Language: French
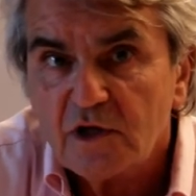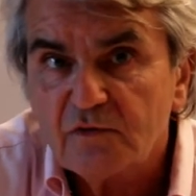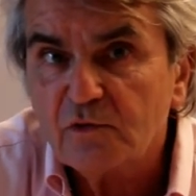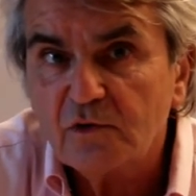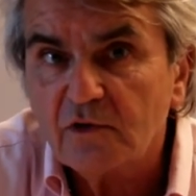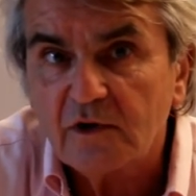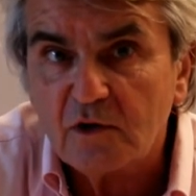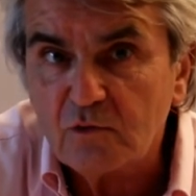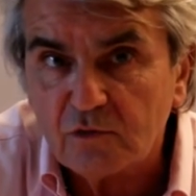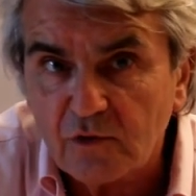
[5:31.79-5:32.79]
Il faut que dans
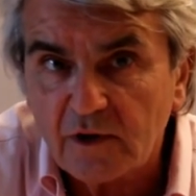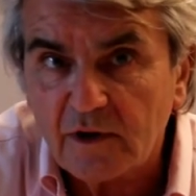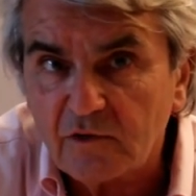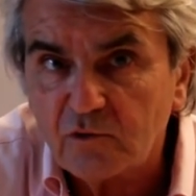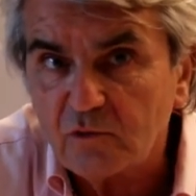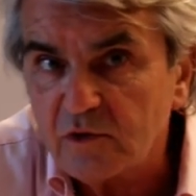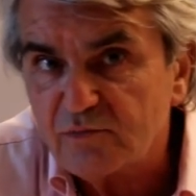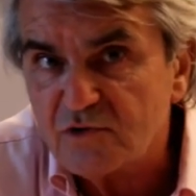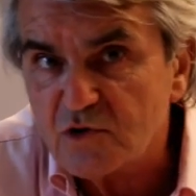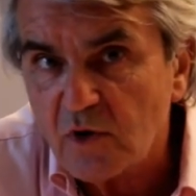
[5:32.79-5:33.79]
la cour de récréation, il
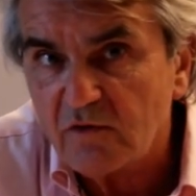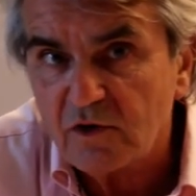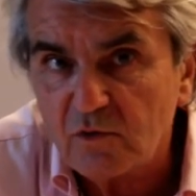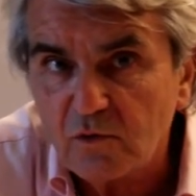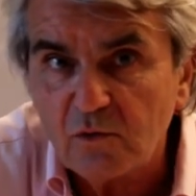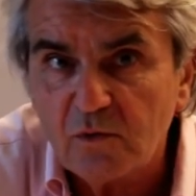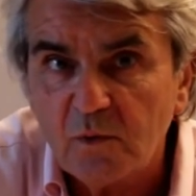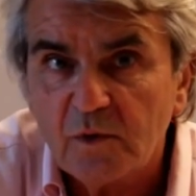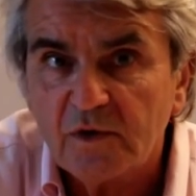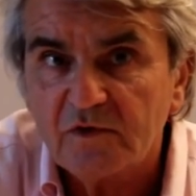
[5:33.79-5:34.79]
puisse jouer avec
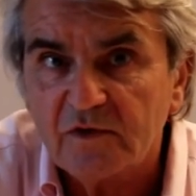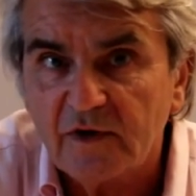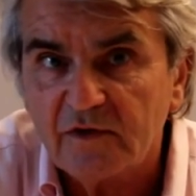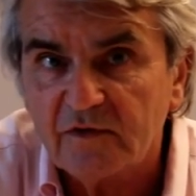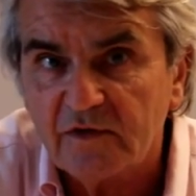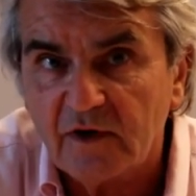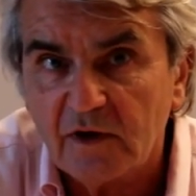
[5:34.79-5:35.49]
eux, etc. etc.